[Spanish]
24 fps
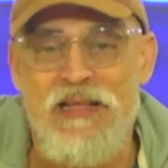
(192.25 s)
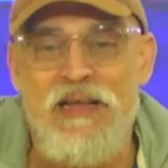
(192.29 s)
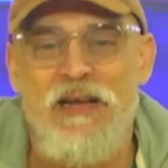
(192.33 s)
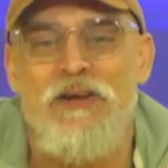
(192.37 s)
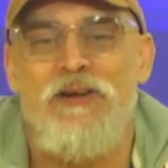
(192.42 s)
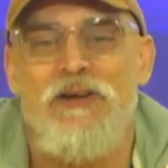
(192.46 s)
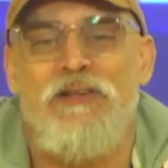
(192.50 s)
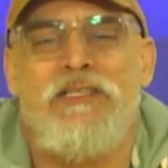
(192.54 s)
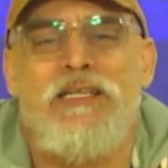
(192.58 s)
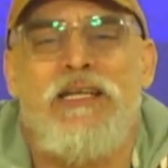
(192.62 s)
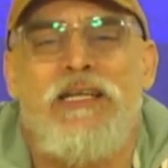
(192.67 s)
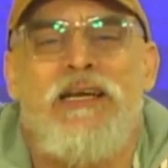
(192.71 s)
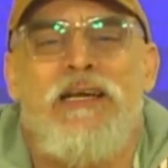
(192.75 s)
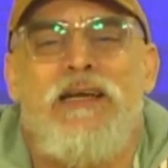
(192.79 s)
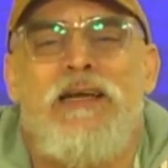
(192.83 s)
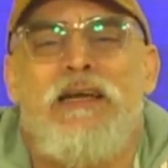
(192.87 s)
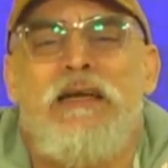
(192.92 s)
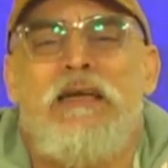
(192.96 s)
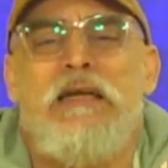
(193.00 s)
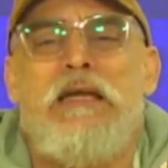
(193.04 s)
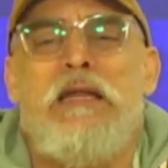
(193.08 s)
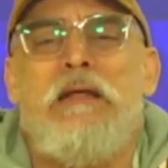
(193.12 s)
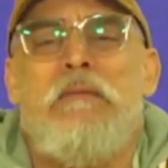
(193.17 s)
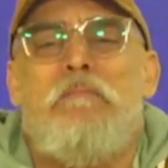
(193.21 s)
No
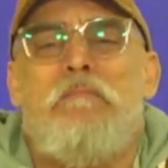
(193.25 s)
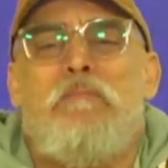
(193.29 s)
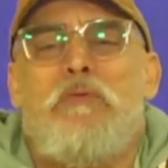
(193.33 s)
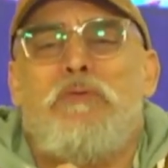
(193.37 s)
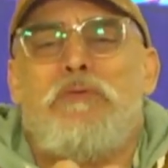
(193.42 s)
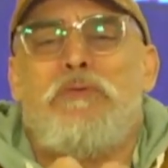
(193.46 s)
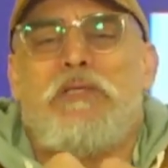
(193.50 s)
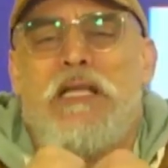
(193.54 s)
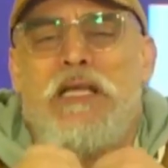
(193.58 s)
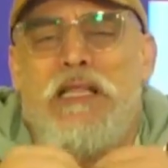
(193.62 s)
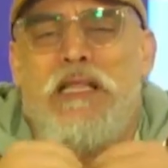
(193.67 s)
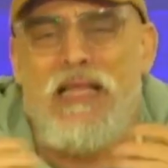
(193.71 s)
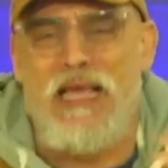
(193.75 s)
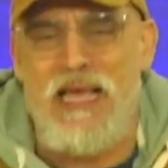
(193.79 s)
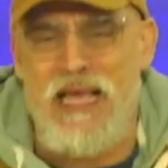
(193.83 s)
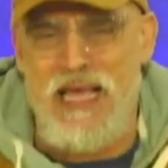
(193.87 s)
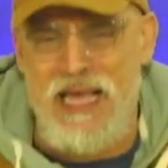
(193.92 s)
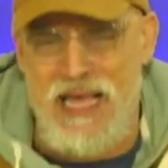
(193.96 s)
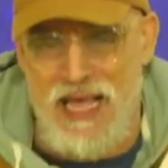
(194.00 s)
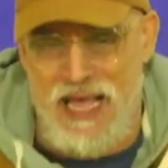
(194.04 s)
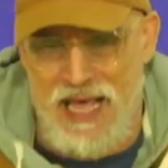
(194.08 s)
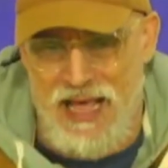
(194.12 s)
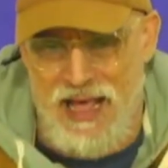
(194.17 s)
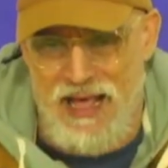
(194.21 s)
tienen ni puta
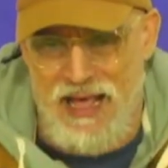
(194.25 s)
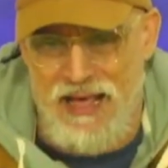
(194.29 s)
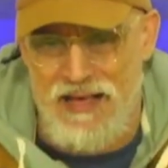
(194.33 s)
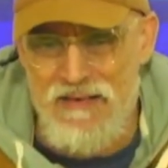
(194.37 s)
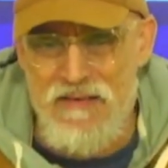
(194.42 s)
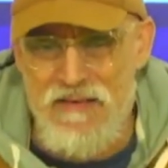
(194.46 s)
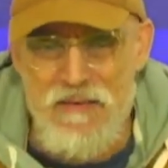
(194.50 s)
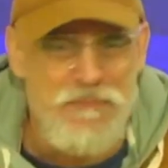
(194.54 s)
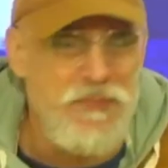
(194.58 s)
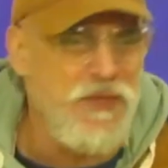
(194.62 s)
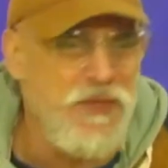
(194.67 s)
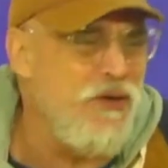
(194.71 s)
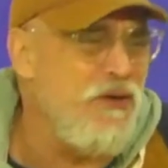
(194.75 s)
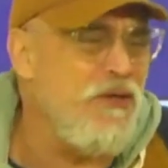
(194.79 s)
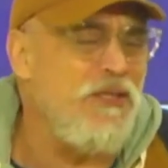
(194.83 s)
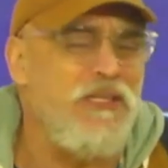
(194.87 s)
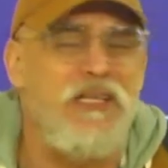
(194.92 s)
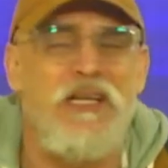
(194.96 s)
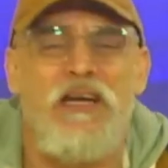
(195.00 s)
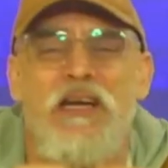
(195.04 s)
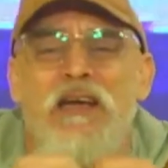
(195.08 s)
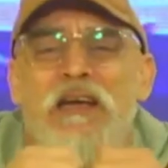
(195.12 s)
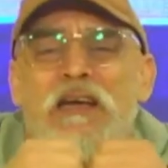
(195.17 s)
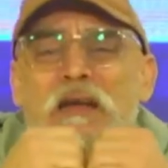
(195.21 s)
idea, pero no
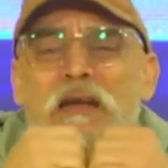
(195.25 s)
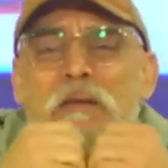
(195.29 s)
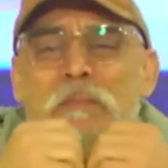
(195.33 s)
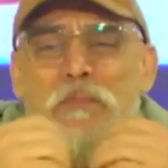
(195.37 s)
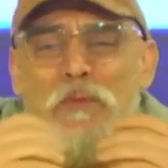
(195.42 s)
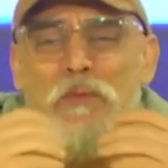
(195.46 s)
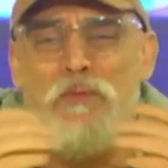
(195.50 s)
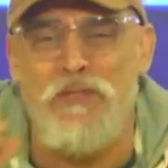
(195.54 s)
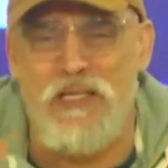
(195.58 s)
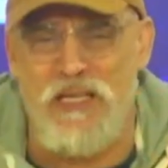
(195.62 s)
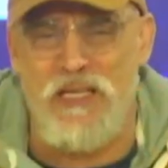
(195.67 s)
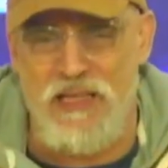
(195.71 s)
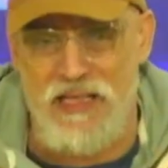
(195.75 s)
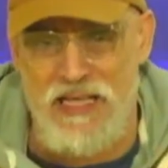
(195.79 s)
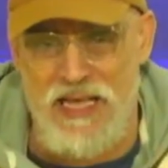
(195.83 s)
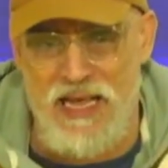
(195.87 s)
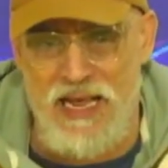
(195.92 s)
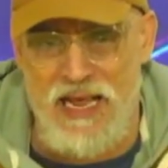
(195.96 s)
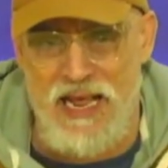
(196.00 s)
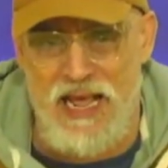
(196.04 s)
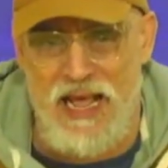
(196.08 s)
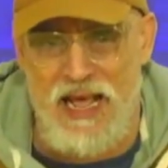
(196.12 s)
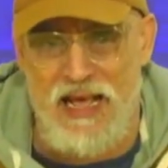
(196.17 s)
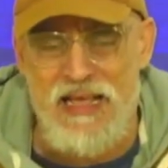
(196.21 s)
tienen ni puta
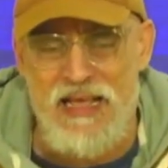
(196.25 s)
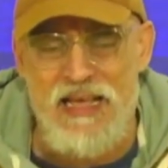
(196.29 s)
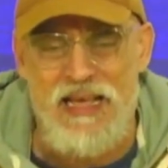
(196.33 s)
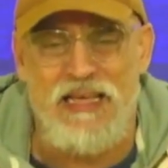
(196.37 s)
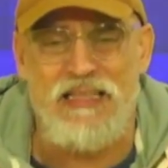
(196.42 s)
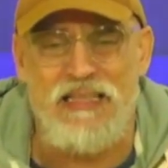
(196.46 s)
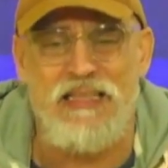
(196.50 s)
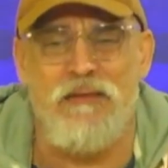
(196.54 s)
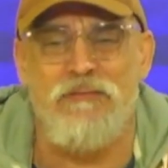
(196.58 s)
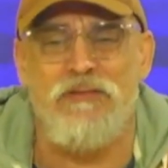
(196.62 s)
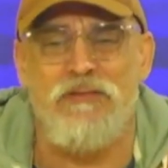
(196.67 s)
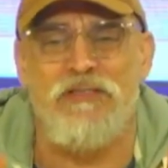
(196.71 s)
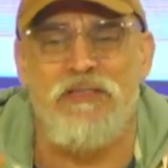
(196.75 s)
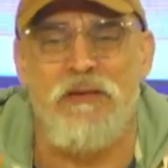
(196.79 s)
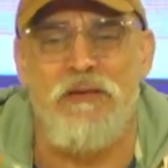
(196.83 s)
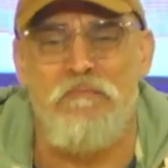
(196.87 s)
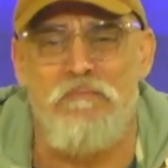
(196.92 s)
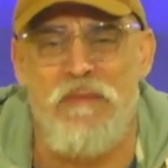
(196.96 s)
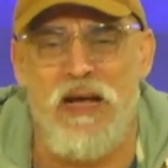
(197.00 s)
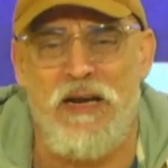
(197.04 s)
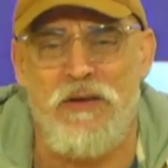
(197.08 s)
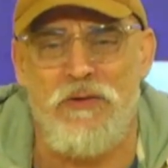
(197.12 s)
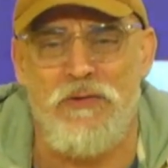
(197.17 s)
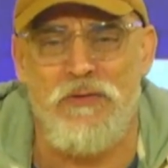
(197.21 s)
idea estamos en
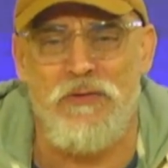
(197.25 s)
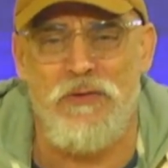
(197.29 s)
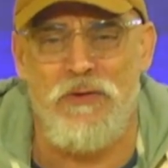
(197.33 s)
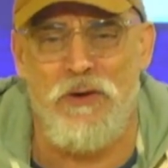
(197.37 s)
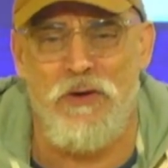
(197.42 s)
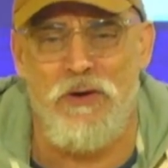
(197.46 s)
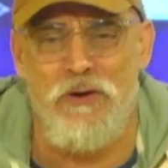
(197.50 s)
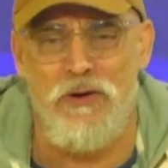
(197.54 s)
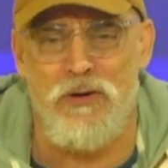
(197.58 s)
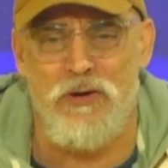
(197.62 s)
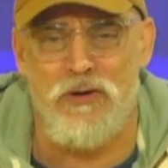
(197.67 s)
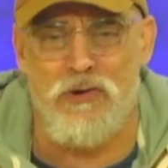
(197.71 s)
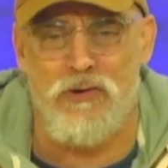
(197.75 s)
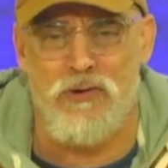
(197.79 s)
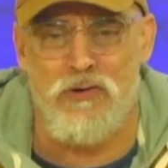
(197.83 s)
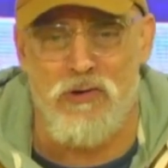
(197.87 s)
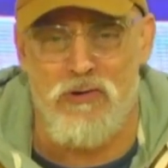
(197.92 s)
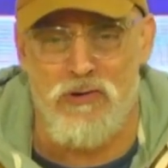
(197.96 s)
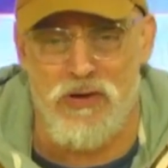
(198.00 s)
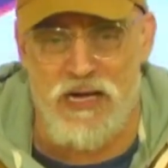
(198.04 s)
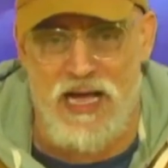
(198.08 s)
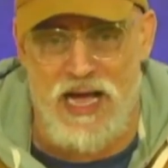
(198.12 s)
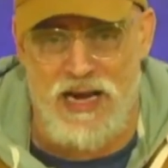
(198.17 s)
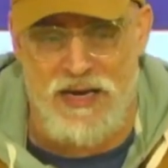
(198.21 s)
manos de unos locos
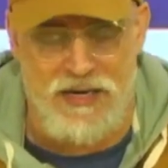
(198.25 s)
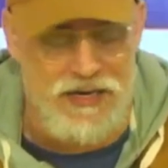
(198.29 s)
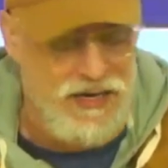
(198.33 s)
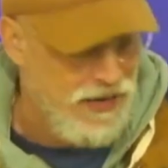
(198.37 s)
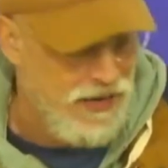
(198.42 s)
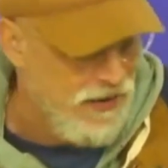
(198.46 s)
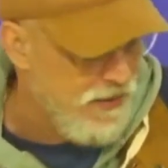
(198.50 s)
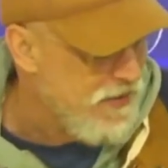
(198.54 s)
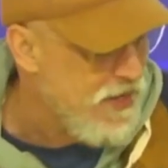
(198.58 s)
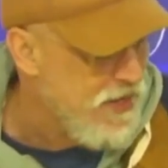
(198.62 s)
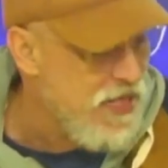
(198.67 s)
con carne.